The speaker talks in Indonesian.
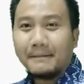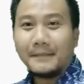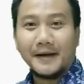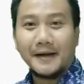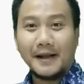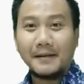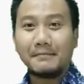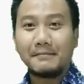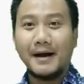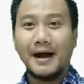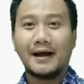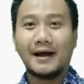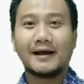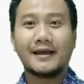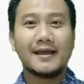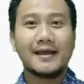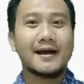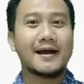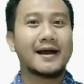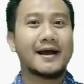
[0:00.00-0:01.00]

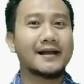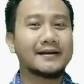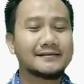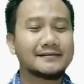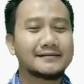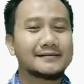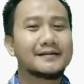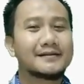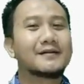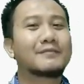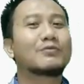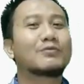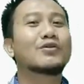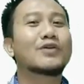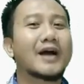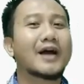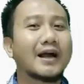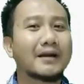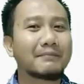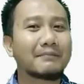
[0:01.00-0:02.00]
Nembak, ya kan?
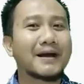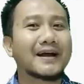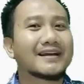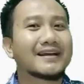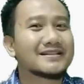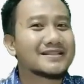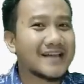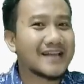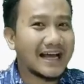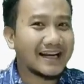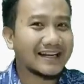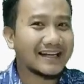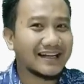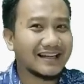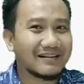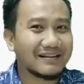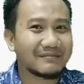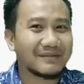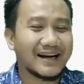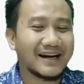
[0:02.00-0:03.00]
Bukan pakai
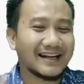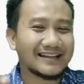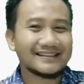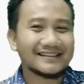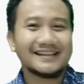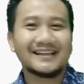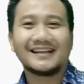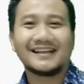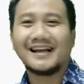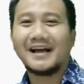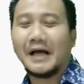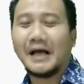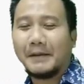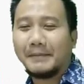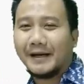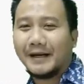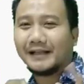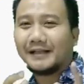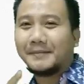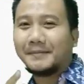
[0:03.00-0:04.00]
jaring berarti ya,
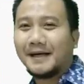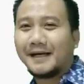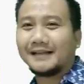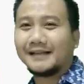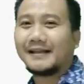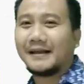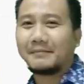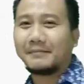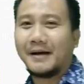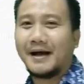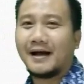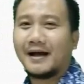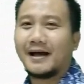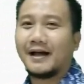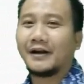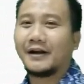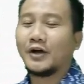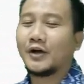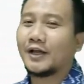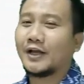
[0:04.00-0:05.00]
berarti pakai tembakan.